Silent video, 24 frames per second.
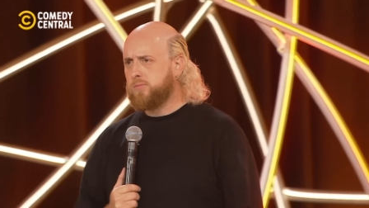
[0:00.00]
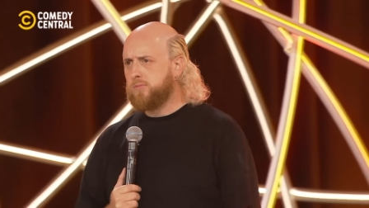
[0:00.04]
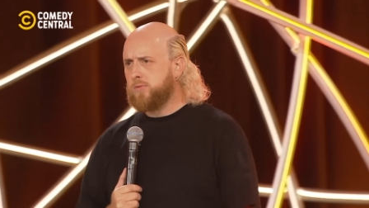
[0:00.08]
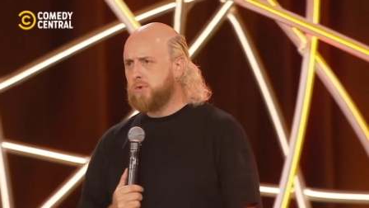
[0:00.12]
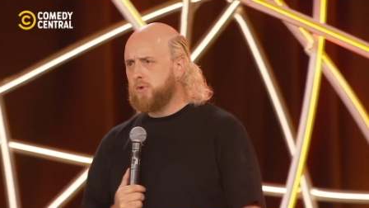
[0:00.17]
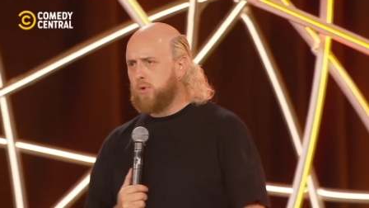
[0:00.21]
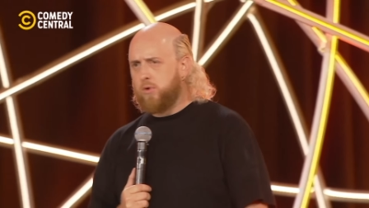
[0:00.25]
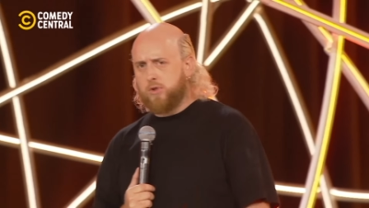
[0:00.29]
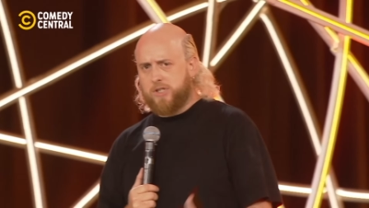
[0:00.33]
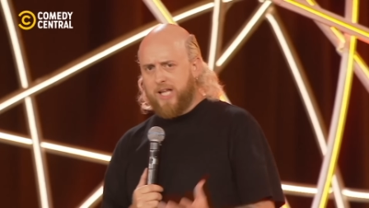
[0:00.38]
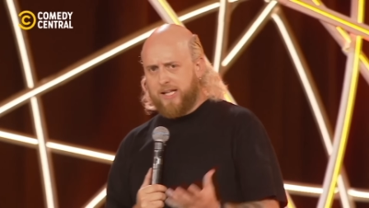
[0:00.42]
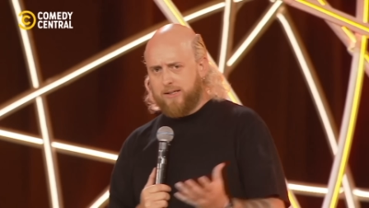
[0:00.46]

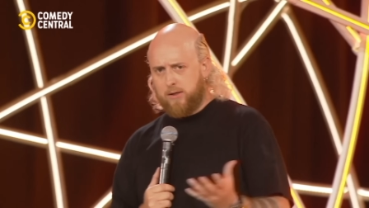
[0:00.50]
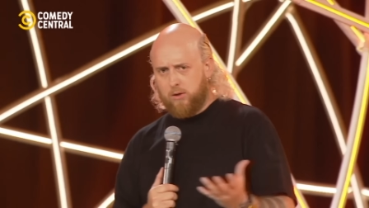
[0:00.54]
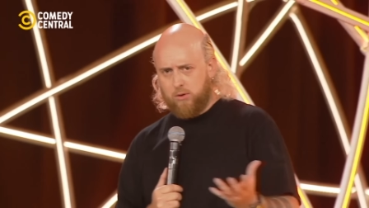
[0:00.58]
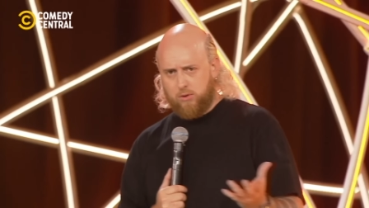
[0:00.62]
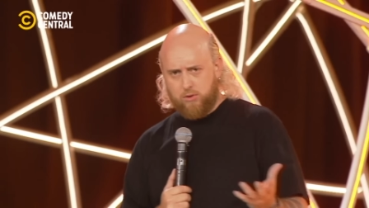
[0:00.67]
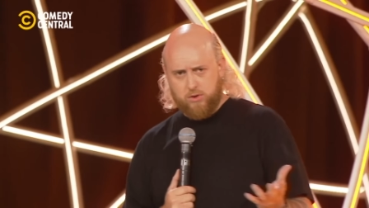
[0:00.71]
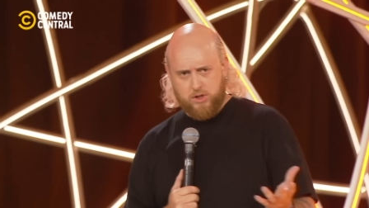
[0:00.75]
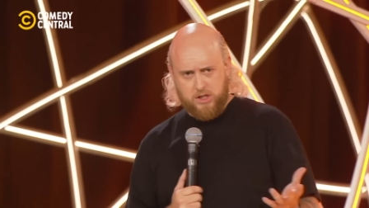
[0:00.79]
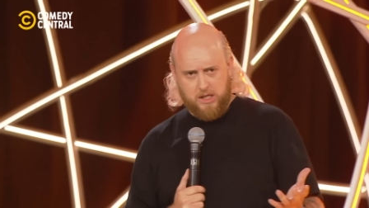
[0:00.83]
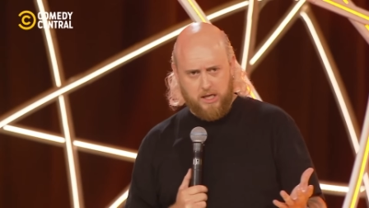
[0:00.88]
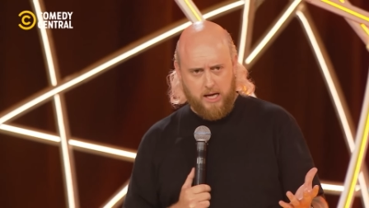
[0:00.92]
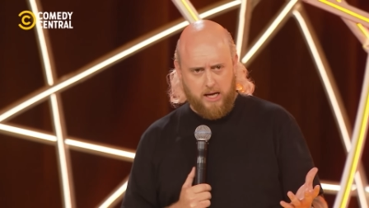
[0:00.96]
Nonostante io
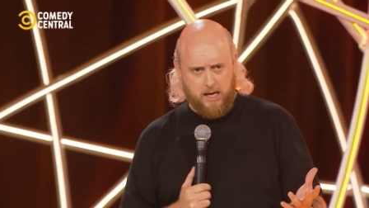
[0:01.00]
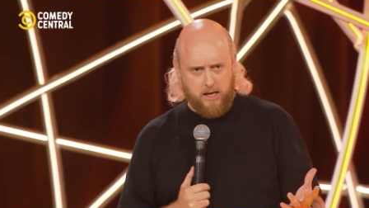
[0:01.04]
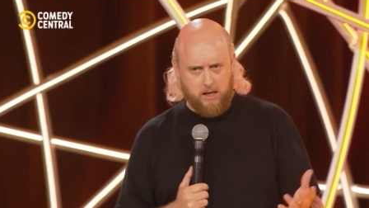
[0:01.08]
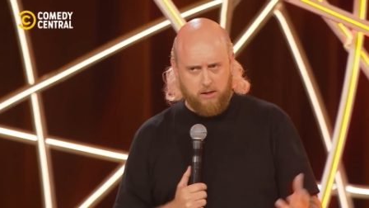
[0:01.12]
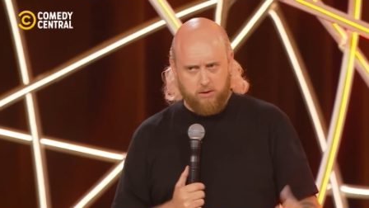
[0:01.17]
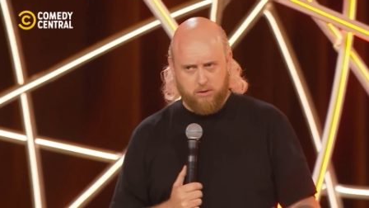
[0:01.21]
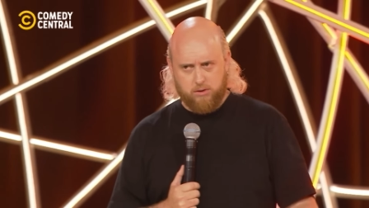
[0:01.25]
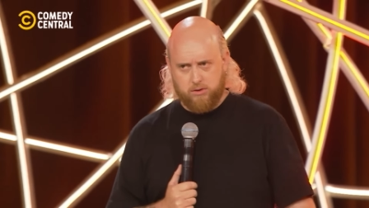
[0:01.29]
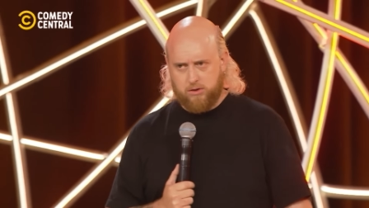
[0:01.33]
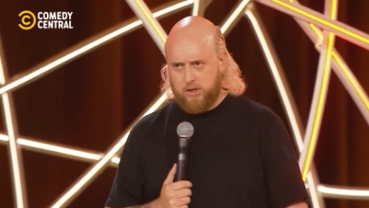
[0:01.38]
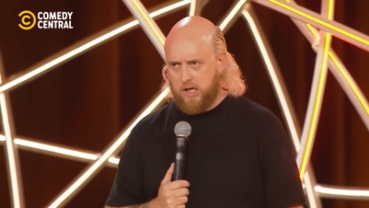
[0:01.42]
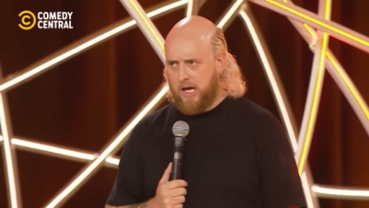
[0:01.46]
non sia,
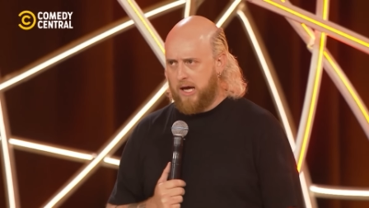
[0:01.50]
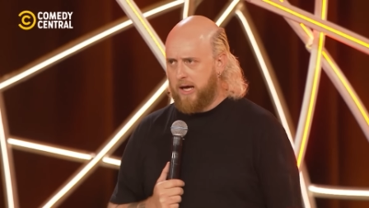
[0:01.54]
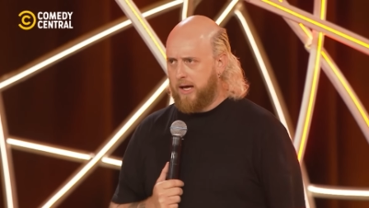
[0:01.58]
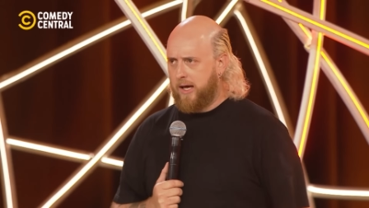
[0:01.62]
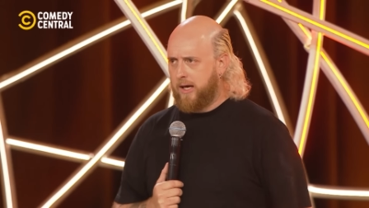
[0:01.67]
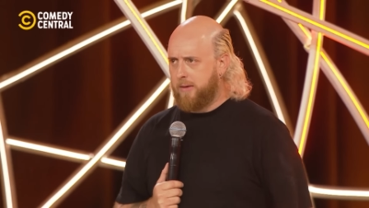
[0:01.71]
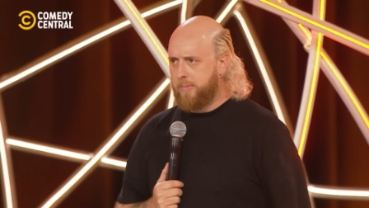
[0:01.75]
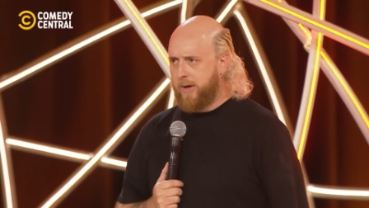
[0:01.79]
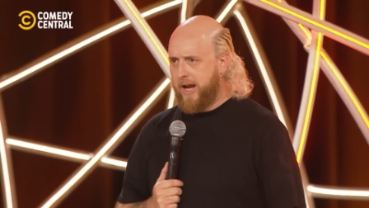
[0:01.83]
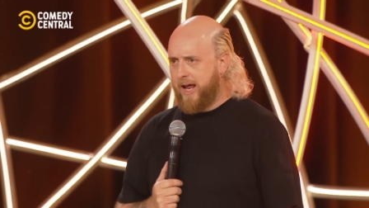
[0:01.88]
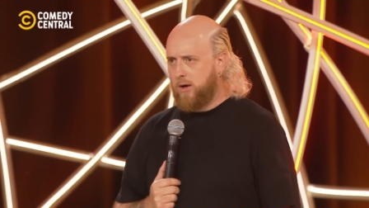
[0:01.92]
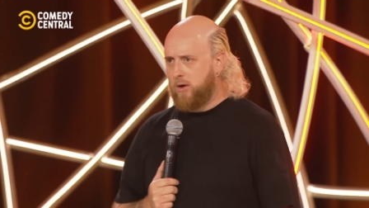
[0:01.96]
non sia,
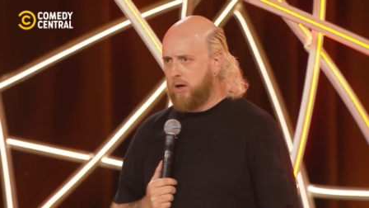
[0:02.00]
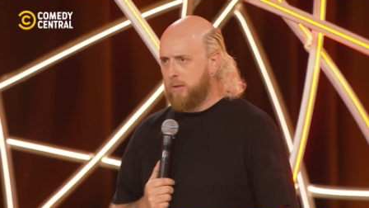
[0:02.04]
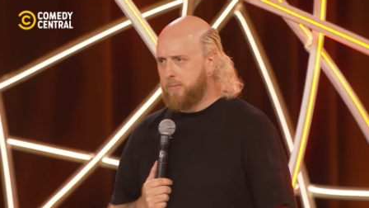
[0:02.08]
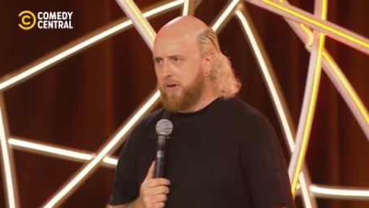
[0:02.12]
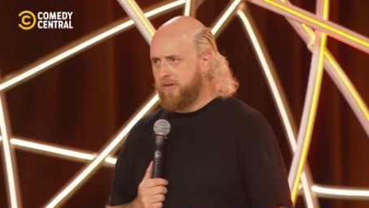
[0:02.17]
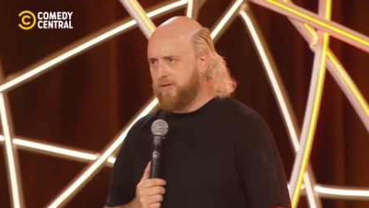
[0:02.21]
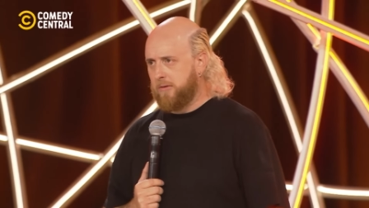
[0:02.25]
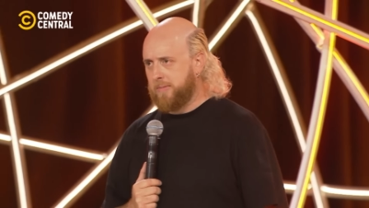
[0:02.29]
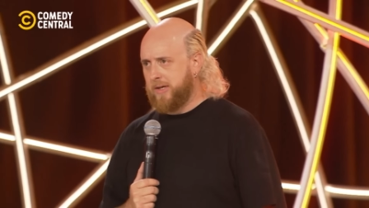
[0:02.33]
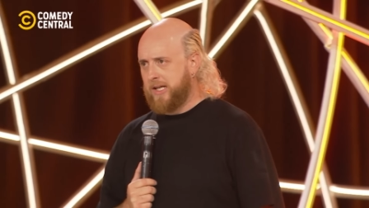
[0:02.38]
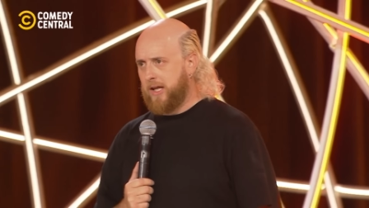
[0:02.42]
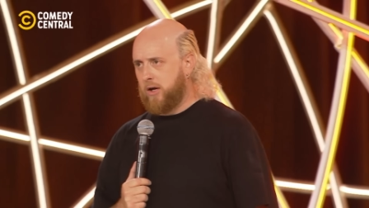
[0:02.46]
ebreo, la
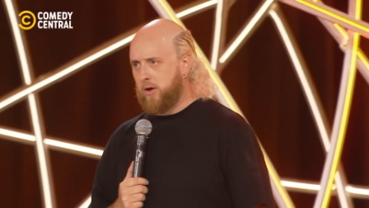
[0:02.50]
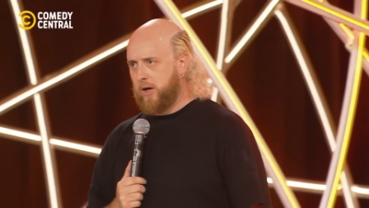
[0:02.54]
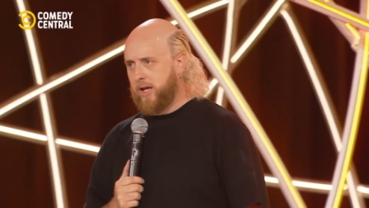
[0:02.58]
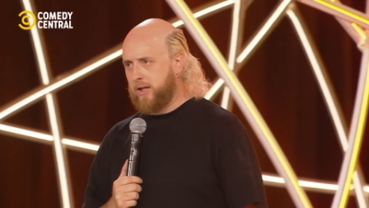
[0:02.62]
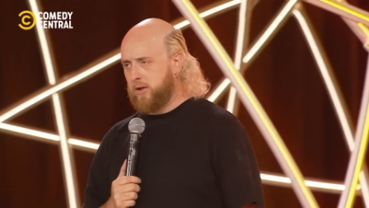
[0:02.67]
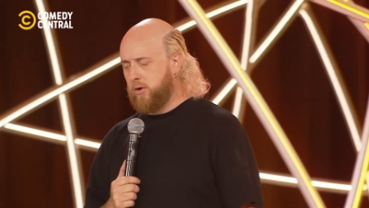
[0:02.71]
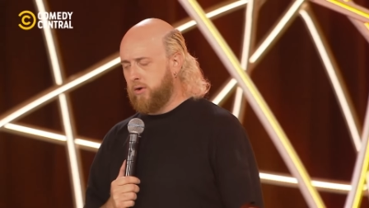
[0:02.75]
mia famiglia non è di